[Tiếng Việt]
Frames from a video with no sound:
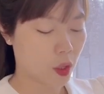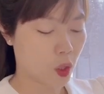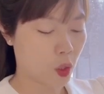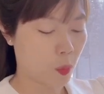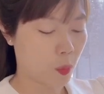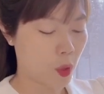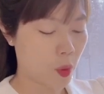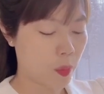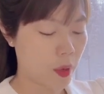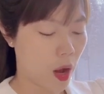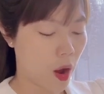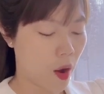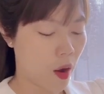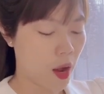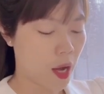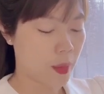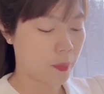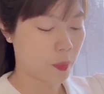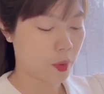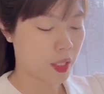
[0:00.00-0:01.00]
Cùng lúc
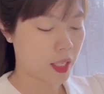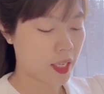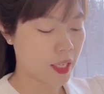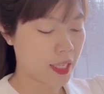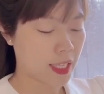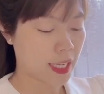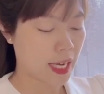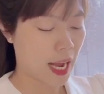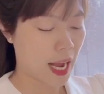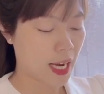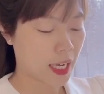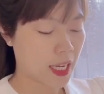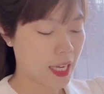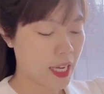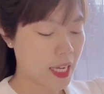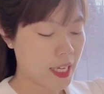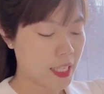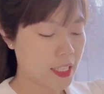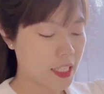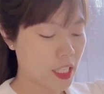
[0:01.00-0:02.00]
đó ở một nơi khác,
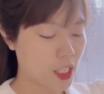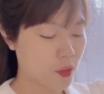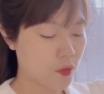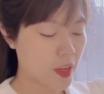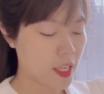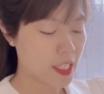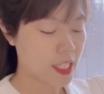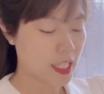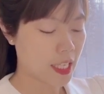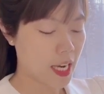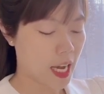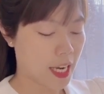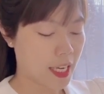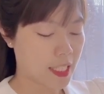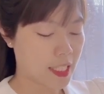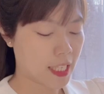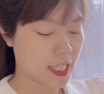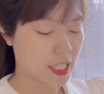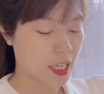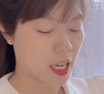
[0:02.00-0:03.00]
Trình Phi chỉ
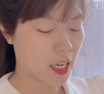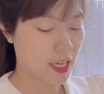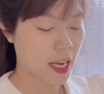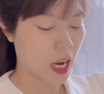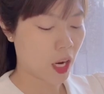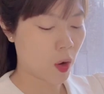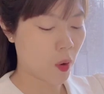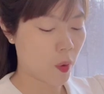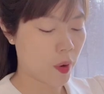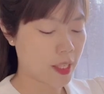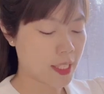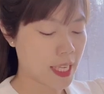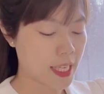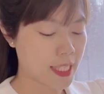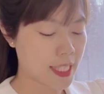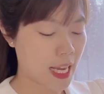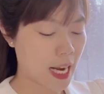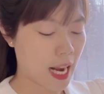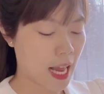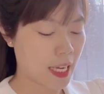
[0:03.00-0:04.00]
đẩy Trình Hân đang ngồi
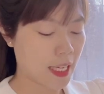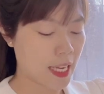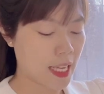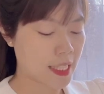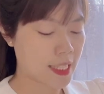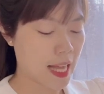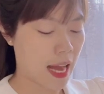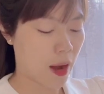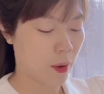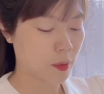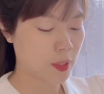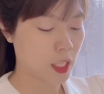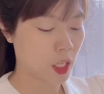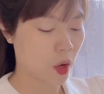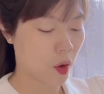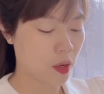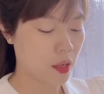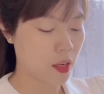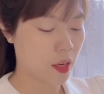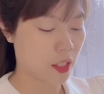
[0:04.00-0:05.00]
trên xe lăn đi dạo
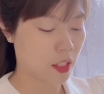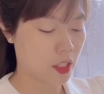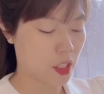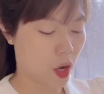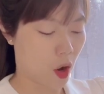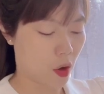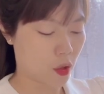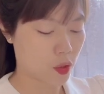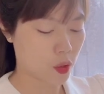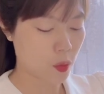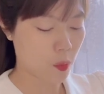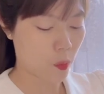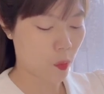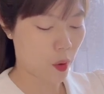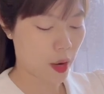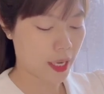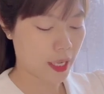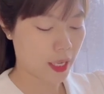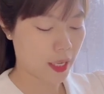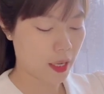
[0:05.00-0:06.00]
trên con đường nhỏ xung
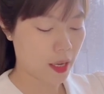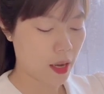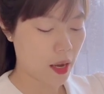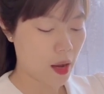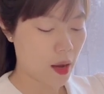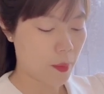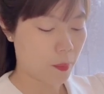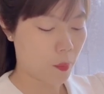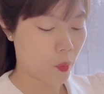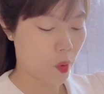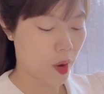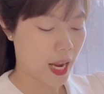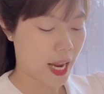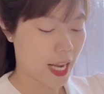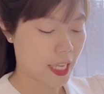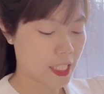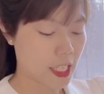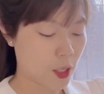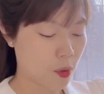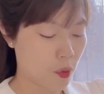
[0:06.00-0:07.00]
quanh. Mùa
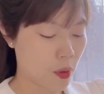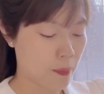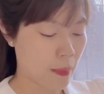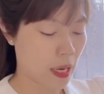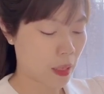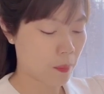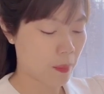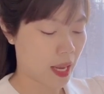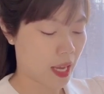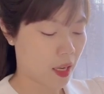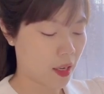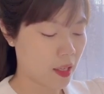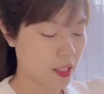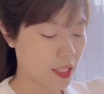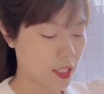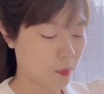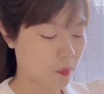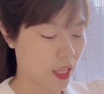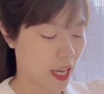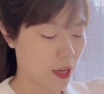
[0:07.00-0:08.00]
hè trên núi mát mẻ
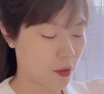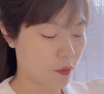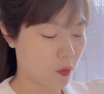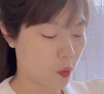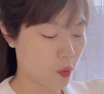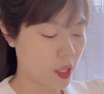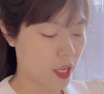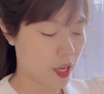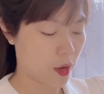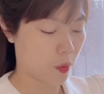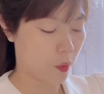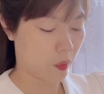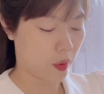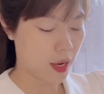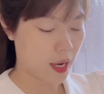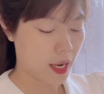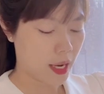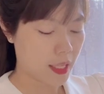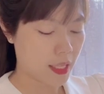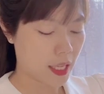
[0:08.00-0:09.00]
hơn trong thành phố nhiều,
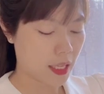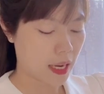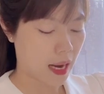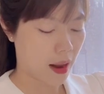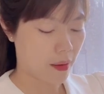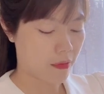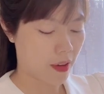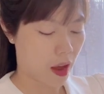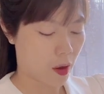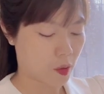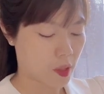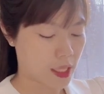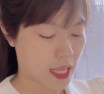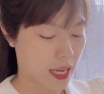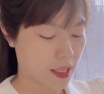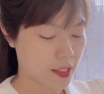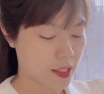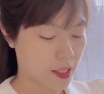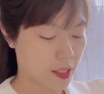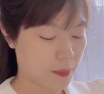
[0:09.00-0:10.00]
nhất là vào
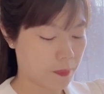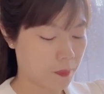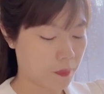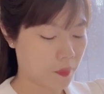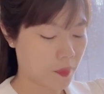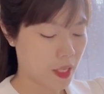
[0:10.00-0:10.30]
sáng sớm.